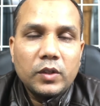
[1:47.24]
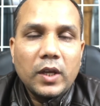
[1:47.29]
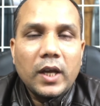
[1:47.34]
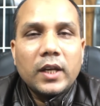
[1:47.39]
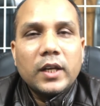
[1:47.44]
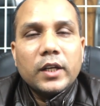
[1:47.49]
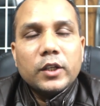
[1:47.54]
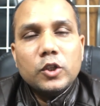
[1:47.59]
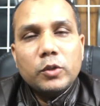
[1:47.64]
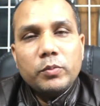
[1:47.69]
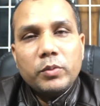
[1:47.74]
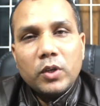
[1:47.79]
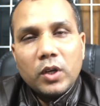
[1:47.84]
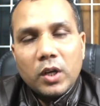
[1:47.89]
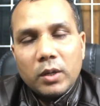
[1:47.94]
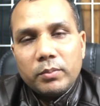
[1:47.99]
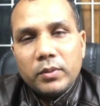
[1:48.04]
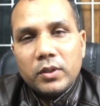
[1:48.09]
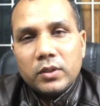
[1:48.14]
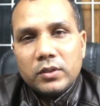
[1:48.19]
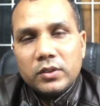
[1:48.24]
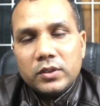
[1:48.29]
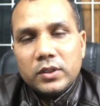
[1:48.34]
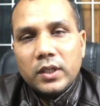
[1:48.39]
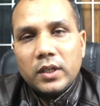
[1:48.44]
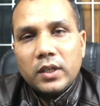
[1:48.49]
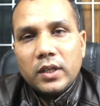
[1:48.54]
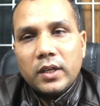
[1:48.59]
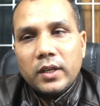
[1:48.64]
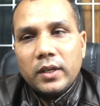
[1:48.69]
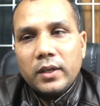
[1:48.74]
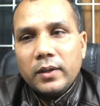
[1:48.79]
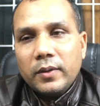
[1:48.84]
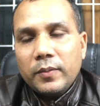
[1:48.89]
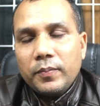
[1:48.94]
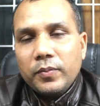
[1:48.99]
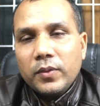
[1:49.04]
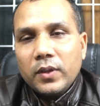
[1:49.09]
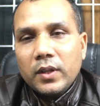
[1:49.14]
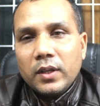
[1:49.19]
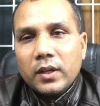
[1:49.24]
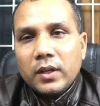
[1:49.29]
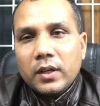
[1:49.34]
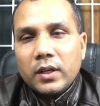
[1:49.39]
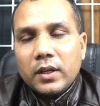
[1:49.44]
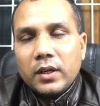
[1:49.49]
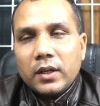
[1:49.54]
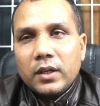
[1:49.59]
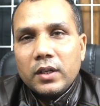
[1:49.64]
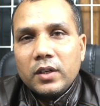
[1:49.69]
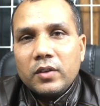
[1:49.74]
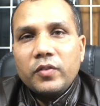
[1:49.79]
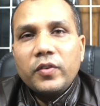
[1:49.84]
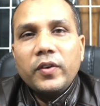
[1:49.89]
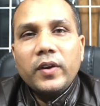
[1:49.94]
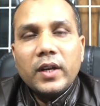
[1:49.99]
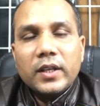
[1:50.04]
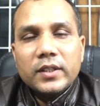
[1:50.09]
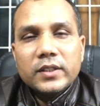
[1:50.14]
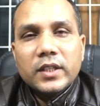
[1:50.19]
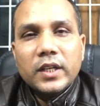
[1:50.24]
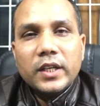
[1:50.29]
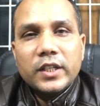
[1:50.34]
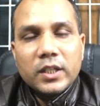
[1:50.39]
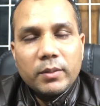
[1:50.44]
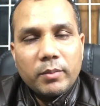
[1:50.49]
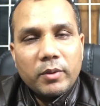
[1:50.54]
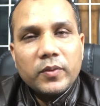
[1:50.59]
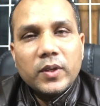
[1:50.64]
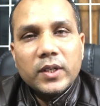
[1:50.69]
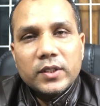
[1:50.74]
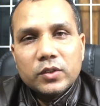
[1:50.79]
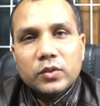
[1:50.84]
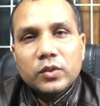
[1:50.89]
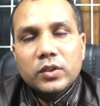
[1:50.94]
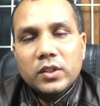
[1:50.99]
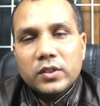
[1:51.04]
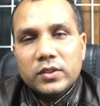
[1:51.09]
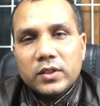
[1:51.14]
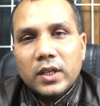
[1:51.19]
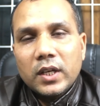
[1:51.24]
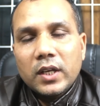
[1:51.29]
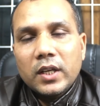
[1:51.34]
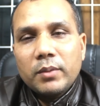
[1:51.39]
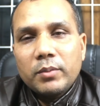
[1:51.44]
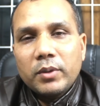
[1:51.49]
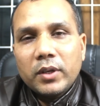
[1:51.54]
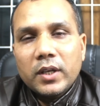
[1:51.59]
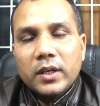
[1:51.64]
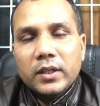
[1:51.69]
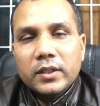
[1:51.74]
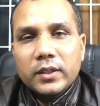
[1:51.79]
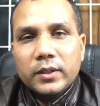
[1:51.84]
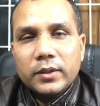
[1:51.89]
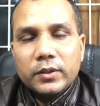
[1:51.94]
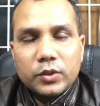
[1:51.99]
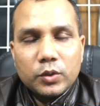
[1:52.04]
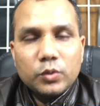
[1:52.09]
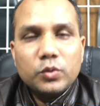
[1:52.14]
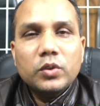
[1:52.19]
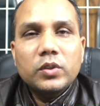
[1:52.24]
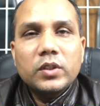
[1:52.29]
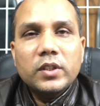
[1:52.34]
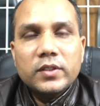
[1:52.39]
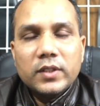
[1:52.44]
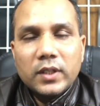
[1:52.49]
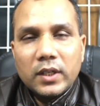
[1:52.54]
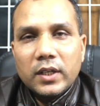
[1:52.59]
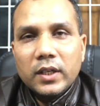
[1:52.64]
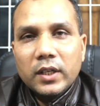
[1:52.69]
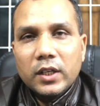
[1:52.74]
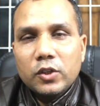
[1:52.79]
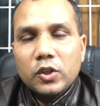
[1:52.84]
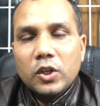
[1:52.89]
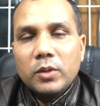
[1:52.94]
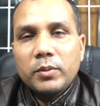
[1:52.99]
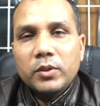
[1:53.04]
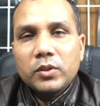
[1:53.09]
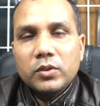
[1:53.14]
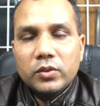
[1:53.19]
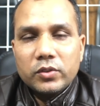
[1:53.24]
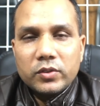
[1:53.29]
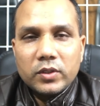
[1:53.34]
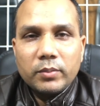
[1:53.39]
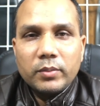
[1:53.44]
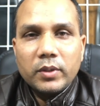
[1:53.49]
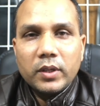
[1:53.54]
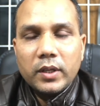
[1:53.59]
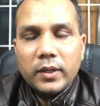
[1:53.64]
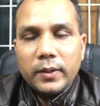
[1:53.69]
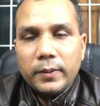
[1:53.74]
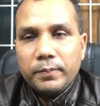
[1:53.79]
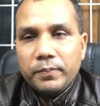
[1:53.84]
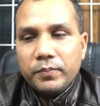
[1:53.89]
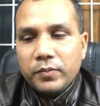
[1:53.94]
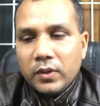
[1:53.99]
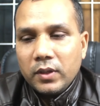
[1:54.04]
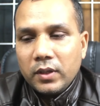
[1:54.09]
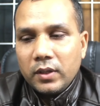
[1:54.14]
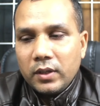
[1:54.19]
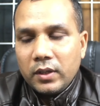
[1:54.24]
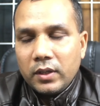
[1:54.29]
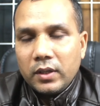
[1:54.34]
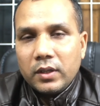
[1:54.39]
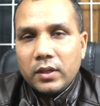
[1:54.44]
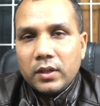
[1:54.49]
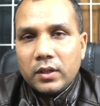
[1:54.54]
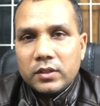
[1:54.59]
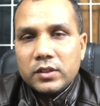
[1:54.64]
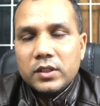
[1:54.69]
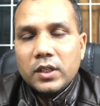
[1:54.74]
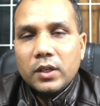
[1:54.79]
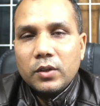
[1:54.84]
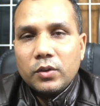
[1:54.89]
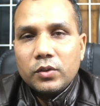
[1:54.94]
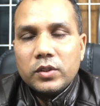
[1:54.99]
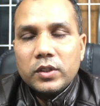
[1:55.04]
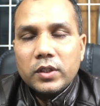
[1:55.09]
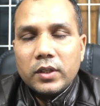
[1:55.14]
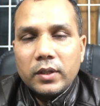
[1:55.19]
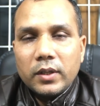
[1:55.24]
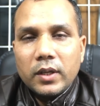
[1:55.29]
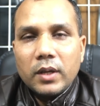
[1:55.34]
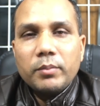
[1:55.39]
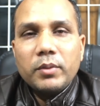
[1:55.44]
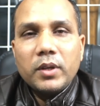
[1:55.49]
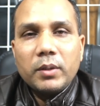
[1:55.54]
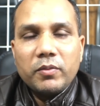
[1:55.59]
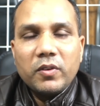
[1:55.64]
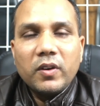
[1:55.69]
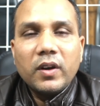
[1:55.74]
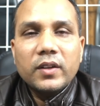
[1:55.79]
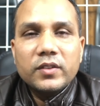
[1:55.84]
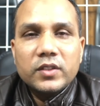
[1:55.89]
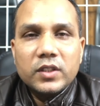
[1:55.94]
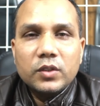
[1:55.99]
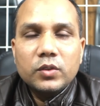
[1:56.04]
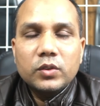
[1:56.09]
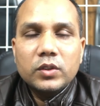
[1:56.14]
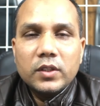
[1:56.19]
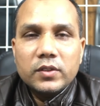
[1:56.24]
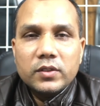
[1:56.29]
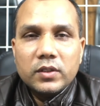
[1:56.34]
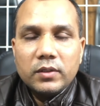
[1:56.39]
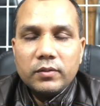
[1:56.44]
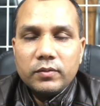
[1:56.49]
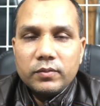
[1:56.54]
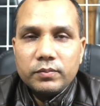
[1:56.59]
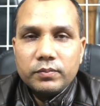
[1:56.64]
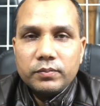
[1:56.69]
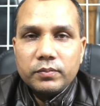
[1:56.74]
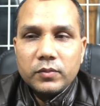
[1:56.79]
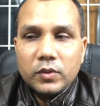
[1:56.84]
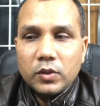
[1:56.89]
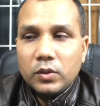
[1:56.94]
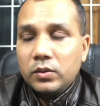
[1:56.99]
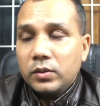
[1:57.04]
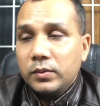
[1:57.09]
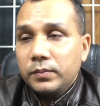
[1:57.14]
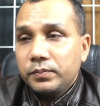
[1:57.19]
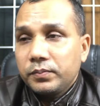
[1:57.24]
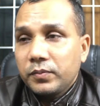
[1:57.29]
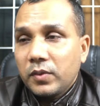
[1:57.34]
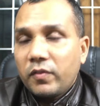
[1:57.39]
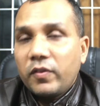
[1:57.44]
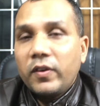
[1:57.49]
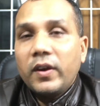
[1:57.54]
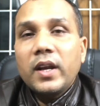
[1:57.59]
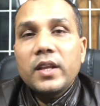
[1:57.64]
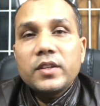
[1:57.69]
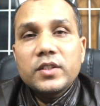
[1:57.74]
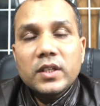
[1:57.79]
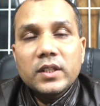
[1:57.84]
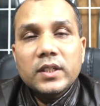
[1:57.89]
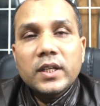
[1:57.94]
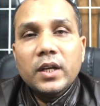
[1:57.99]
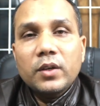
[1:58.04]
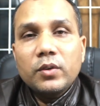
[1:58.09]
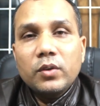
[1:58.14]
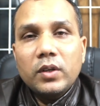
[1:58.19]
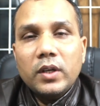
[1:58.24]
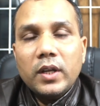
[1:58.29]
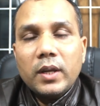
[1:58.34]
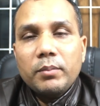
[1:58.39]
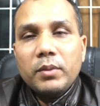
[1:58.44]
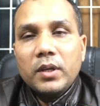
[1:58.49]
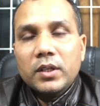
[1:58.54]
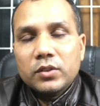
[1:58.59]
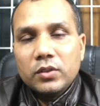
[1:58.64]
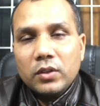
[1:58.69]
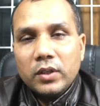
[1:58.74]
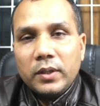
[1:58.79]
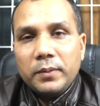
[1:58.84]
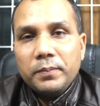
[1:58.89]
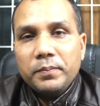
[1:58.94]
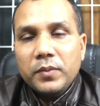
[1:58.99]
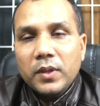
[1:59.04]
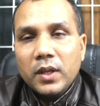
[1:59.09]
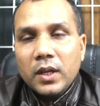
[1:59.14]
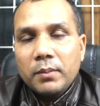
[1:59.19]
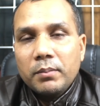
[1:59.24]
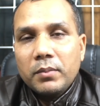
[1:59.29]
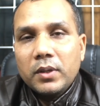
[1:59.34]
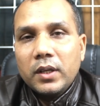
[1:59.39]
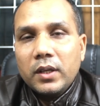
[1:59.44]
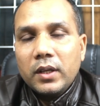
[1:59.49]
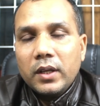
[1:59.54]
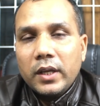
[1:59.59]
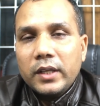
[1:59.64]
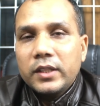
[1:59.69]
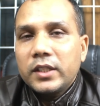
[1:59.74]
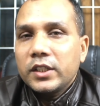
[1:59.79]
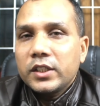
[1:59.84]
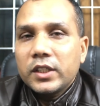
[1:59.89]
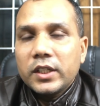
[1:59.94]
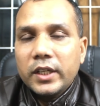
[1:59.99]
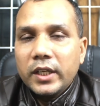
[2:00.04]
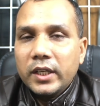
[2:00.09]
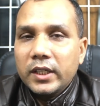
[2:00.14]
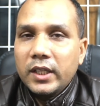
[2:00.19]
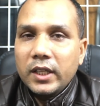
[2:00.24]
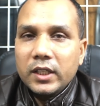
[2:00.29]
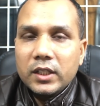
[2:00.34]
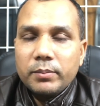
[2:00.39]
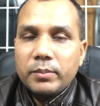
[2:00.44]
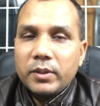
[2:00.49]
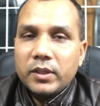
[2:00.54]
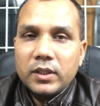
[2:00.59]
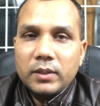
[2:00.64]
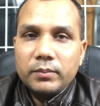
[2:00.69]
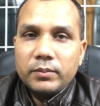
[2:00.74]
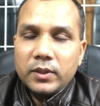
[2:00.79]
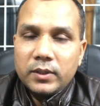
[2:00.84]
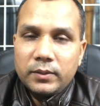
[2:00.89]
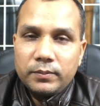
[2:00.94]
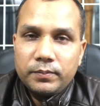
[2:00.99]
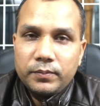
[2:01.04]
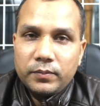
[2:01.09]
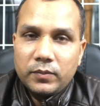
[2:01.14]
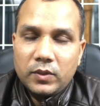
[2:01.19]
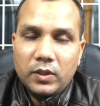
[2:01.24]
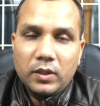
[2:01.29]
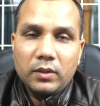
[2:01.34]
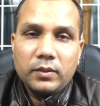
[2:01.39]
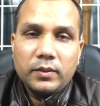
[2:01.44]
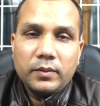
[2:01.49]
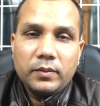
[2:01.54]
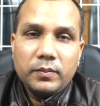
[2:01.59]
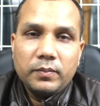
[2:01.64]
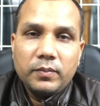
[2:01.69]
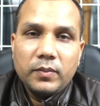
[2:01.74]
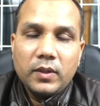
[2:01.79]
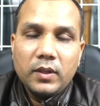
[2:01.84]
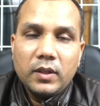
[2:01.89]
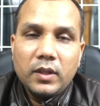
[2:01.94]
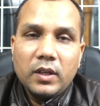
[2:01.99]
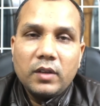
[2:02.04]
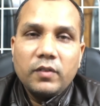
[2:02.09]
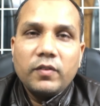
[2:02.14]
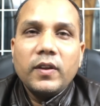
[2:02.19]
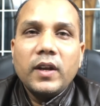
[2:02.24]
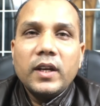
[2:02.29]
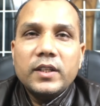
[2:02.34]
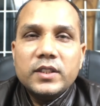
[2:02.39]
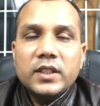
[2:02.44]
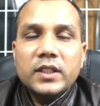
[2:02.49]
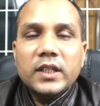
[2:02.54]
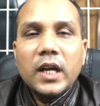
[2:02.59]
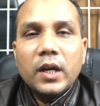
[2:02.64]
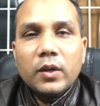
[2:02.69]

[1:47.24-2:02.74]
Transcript: তো আল্লাহর খুবই রহমত যে হ্যাঁ ফ্রিলান্সার হিসাবে আমি কাজ করতেছি আল্লাহ আমাকে একটা সুযোগ দিয়েছে আল্লাহকে রহমত করছে আমাকে যে হচ্ছে আমি ফ্রিলান্সিং করতেছি তো ফ্রিলান্সিং না করলে আমি আসলেই মানে এই দেশে টিকে থাকতে পারতাম না ফ্রিলান্সিং